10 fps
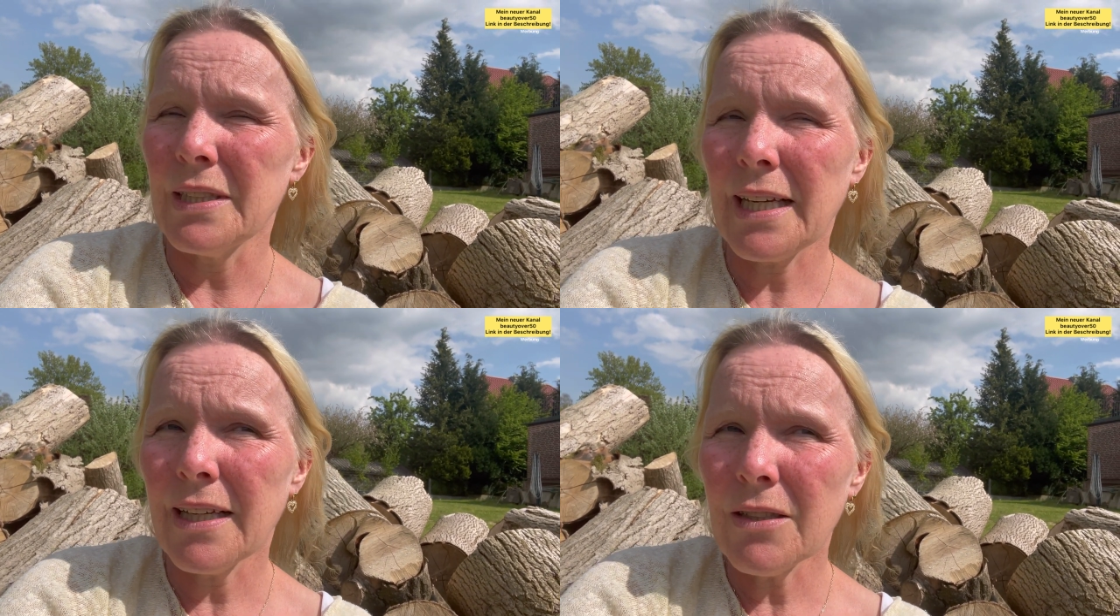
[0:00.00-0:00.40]

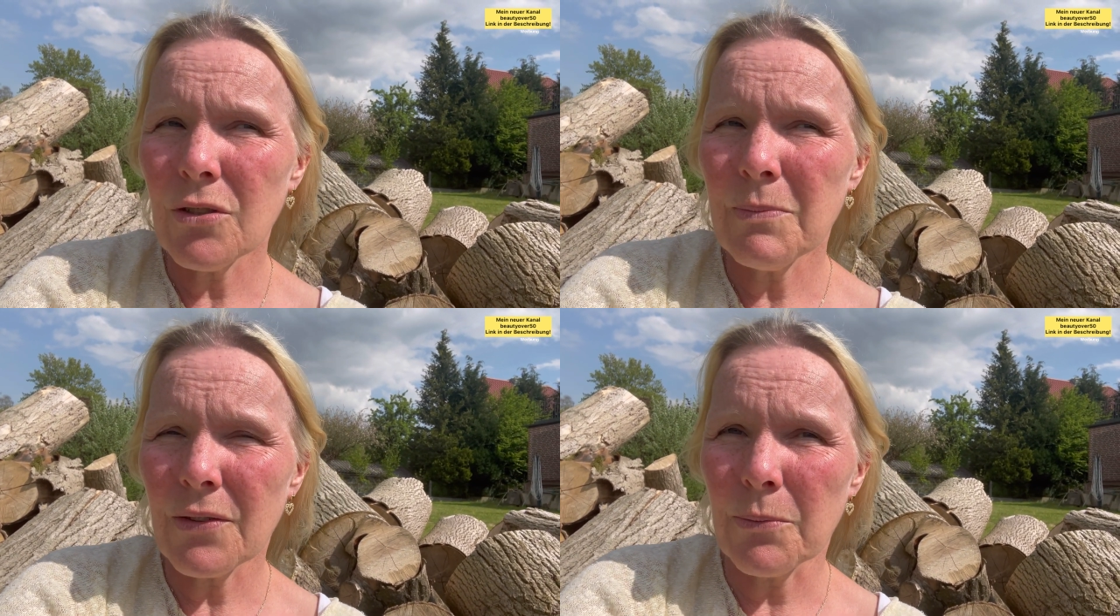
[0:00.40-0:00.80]
Ich kann noch
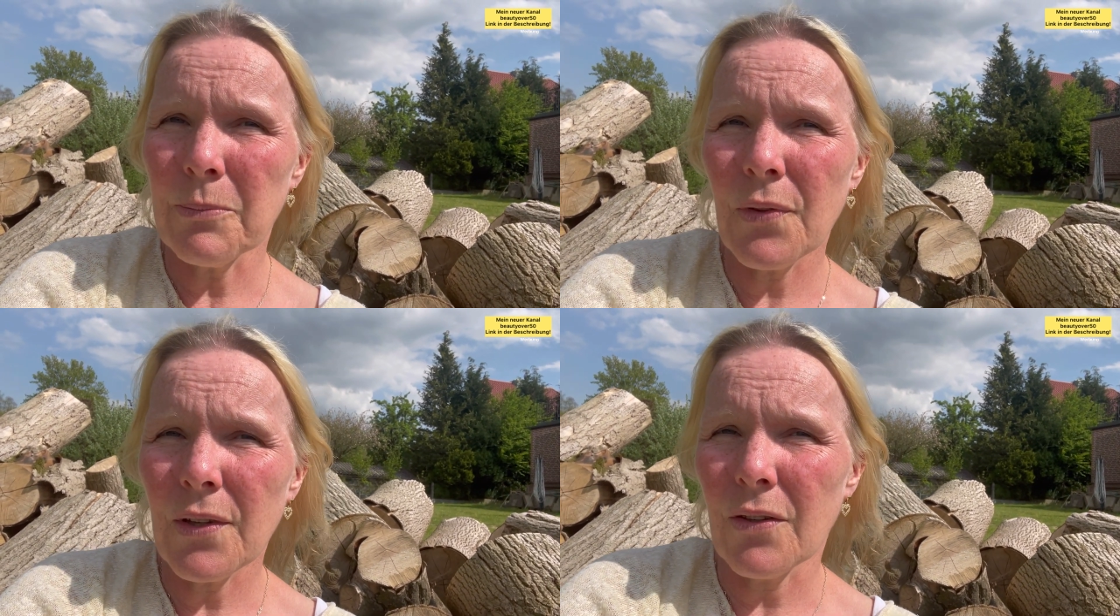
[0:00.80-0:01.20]
mal so ein
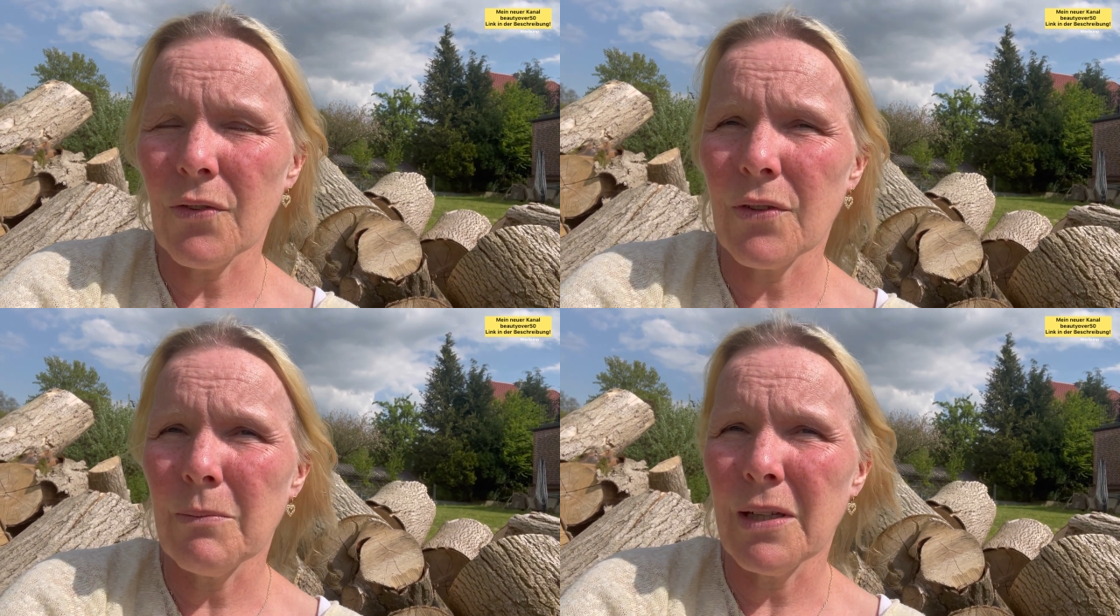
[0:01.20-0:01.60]
bisschen
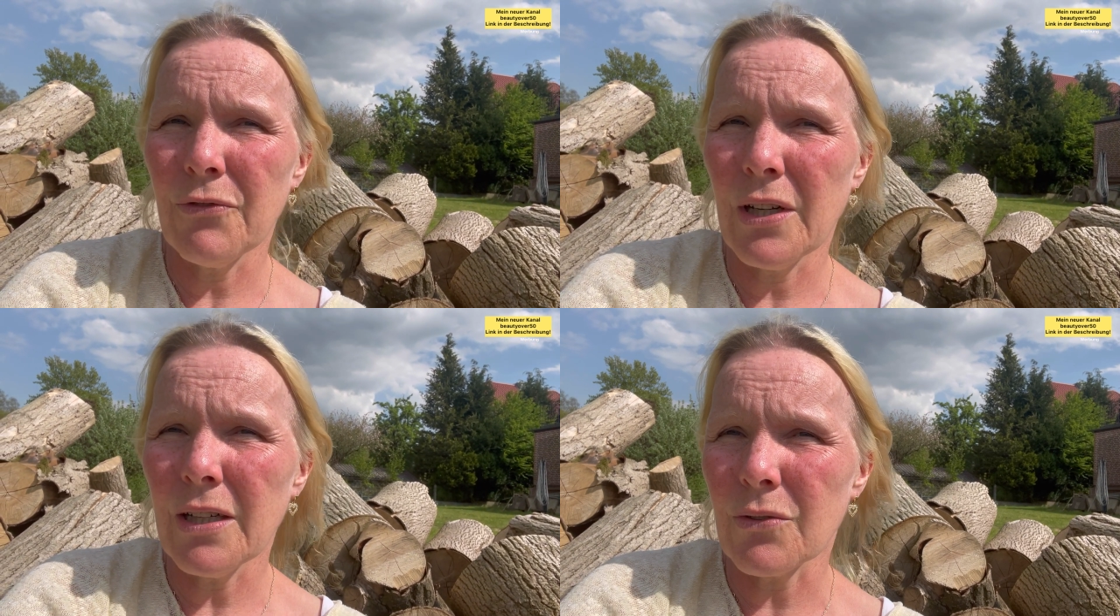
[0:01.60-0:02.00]
aus dem
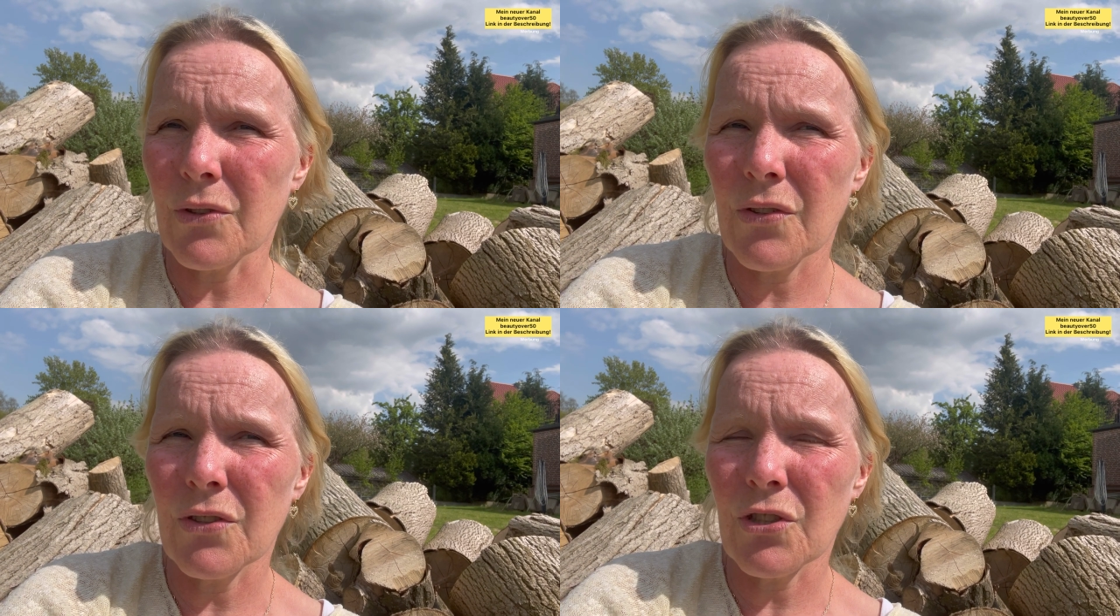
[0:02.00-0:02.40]

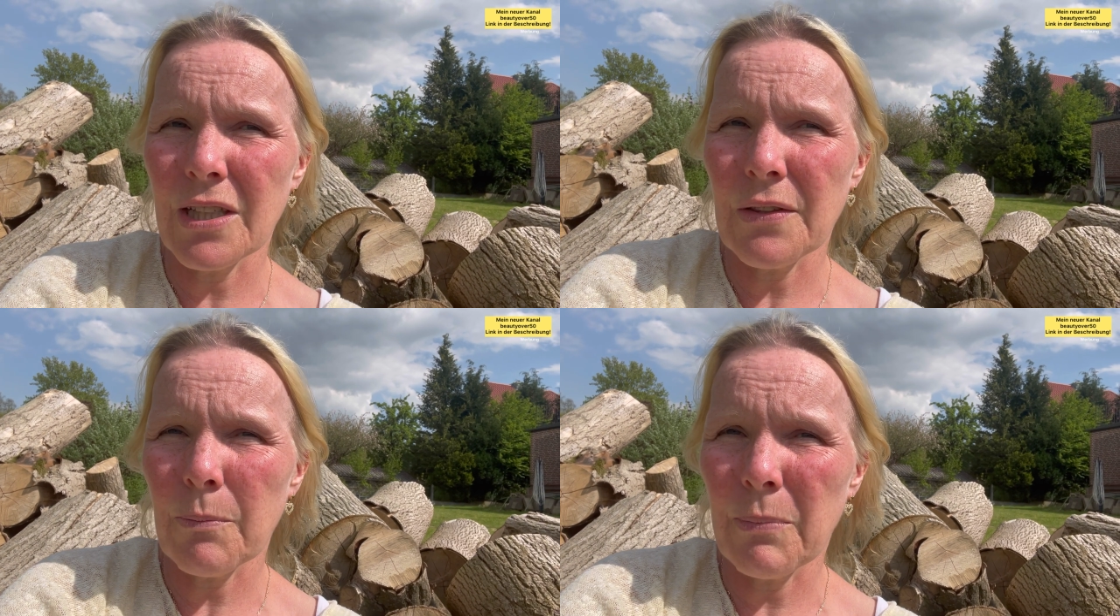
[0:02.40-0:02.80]

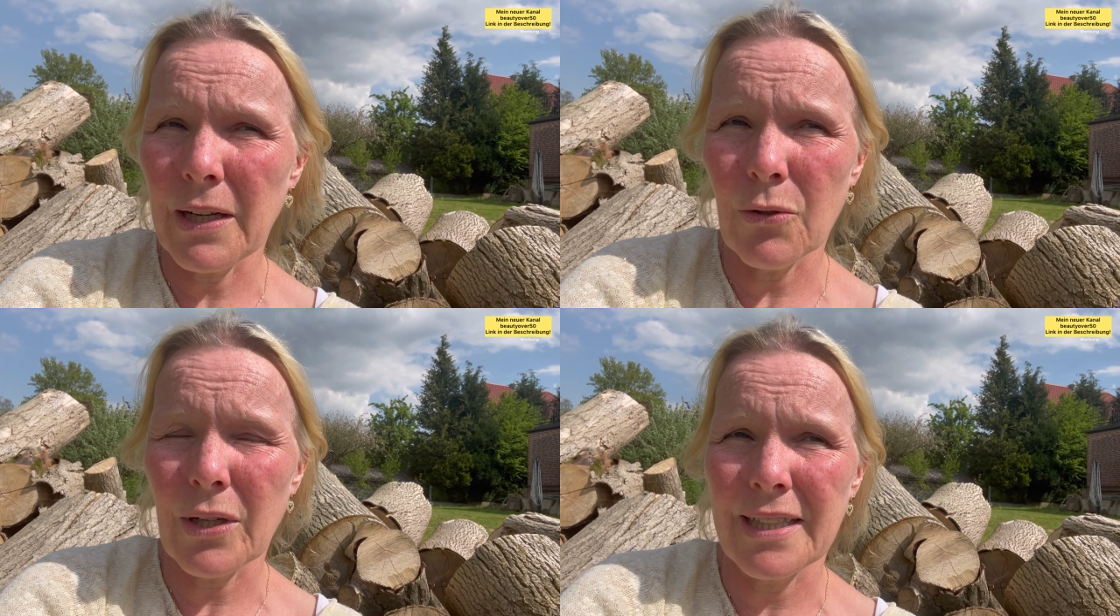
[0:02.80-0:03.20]
Erfahrungsschatz
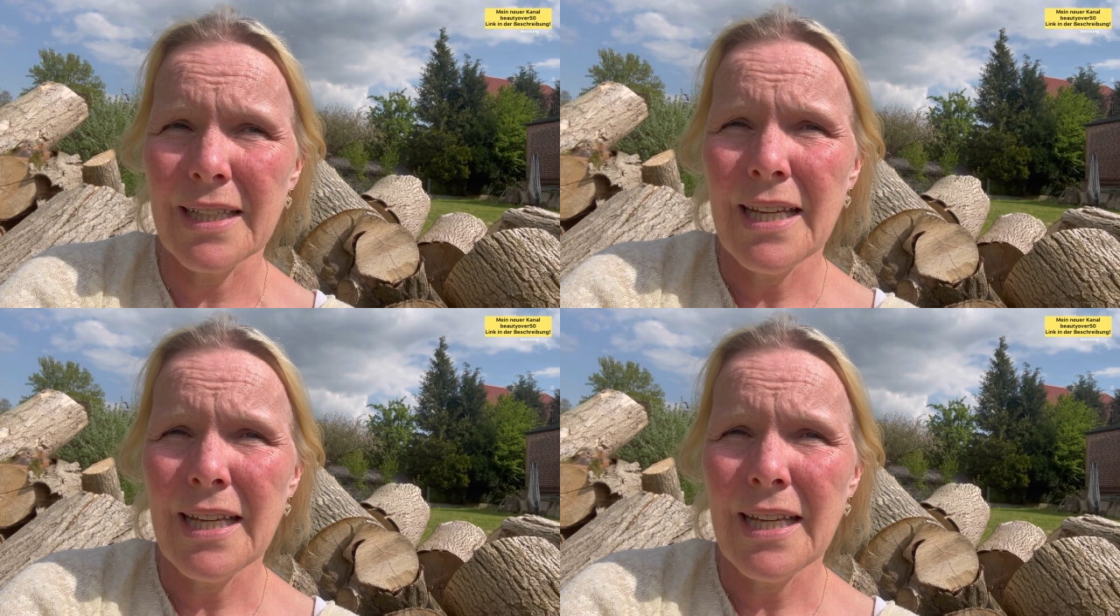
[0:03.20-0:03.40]
plaudern.